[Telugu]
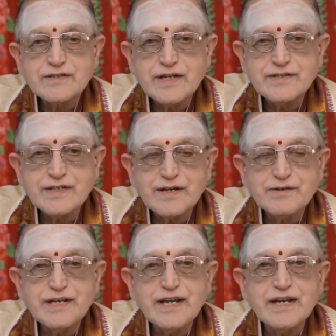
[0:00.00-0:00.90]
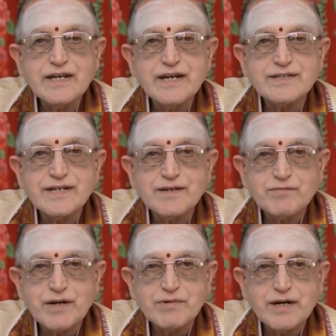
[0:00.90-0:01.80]
సంచారం ఏలినాడు శని
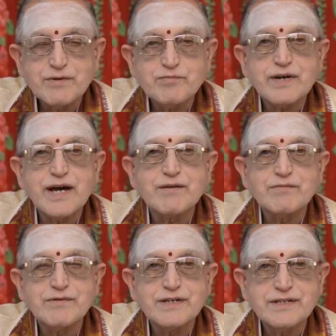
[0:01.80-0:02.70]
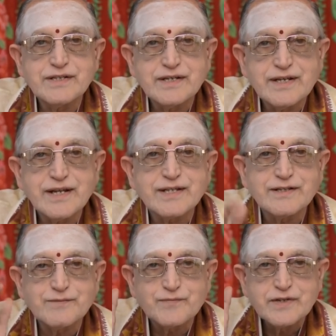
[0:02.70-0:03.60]
ప్రభావం ప్రారంభమైంది అని
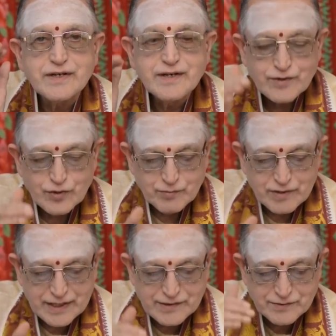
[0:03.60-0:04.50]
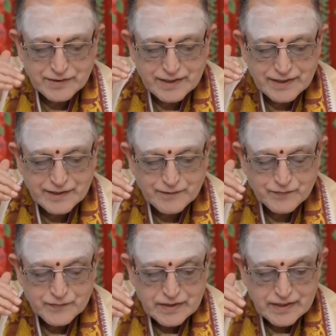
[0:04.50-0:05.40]
అర్థం కుంభరాశి వారికి
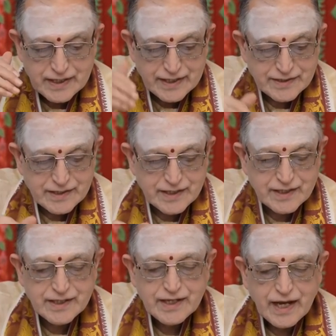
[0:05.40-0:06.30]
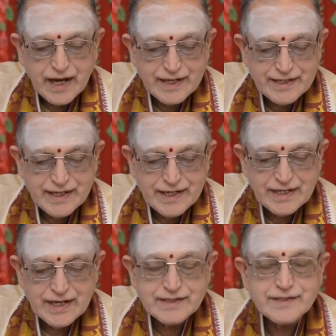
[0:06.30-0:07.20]
అయితే ఆ
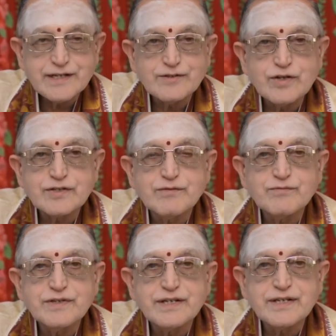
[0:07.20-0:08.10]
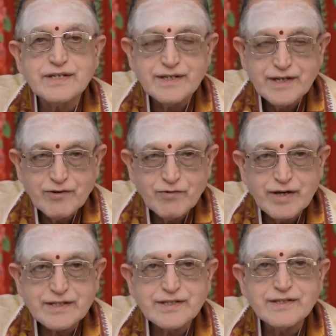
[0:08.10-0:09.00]
ఏలినాడు శని దోషం వీరికి
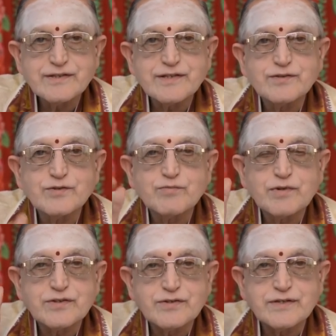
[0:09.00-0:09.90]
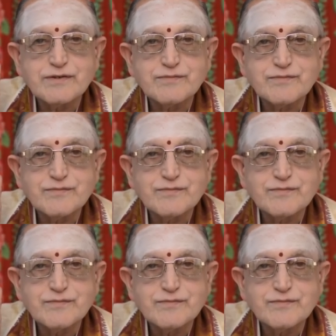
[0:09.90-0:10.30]
వర్తించదు ప్రస్తుతం